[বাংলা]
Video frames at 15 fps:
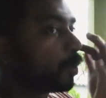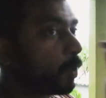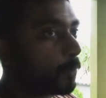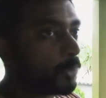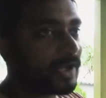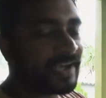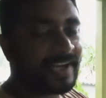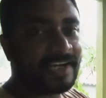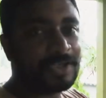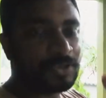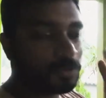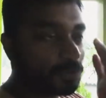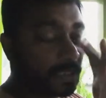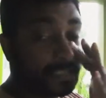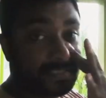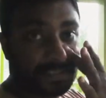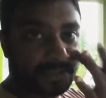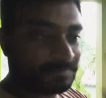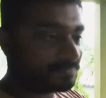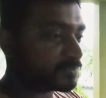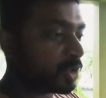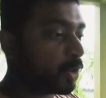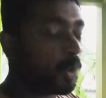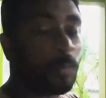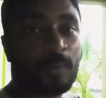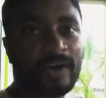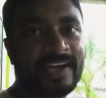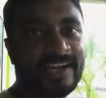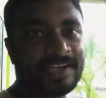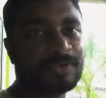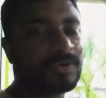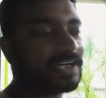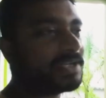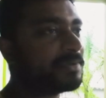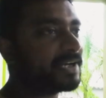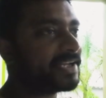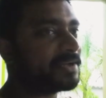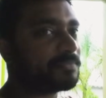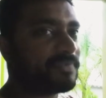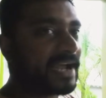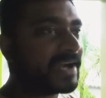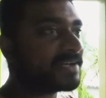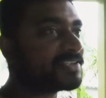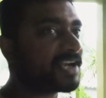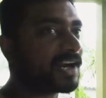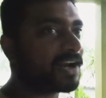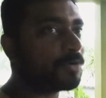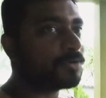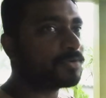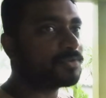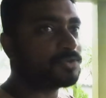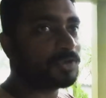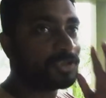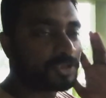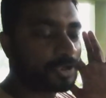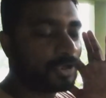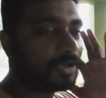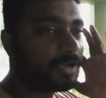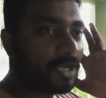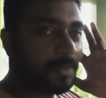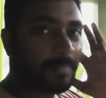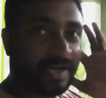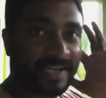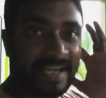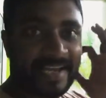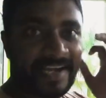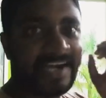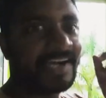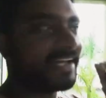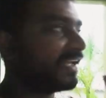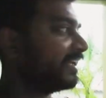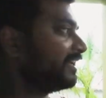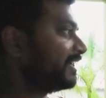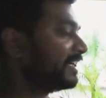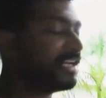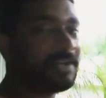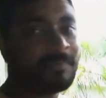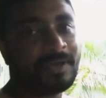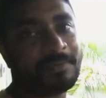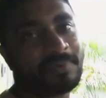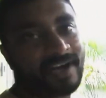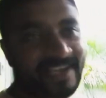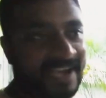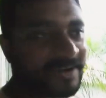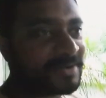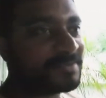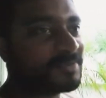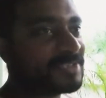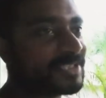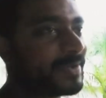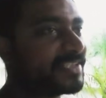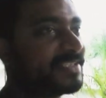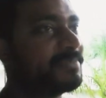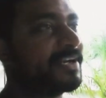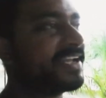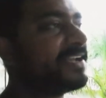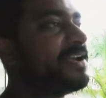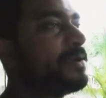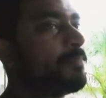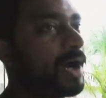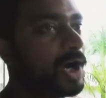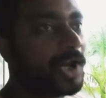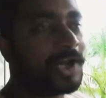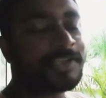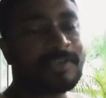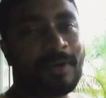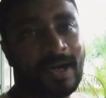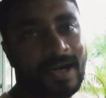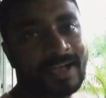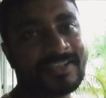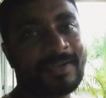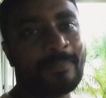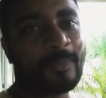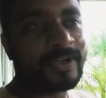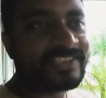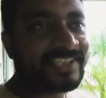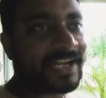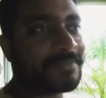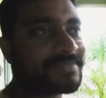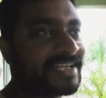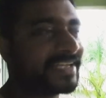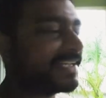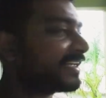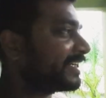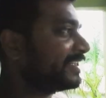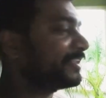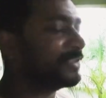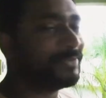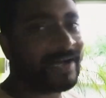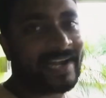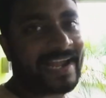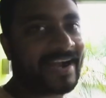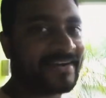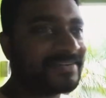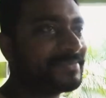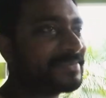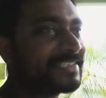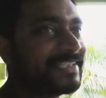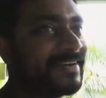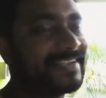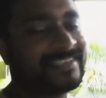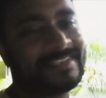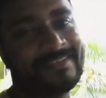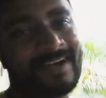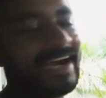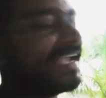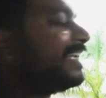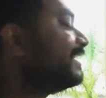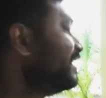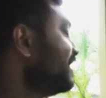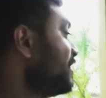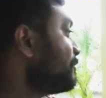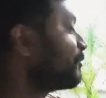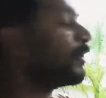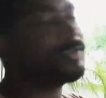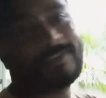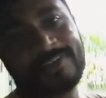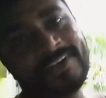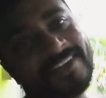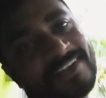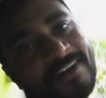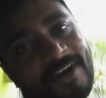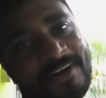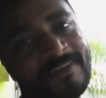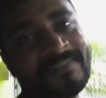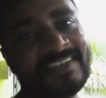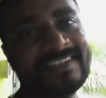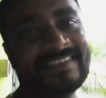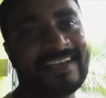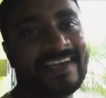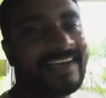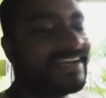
ওপরে একটু এই যে তো ওপরে একটুখানি মানে ফ্যান ছাড়াও চলছিল বাট এখানে নেমে ভাই এখন বুঝতে পারছি মানে ভালো লাগছে ভালো লাগছে বলছিলাম ঠিকই কিন্তু ভাই এখন বুঝতে পারছি ভাই প্রচণ্ড গরম নিচে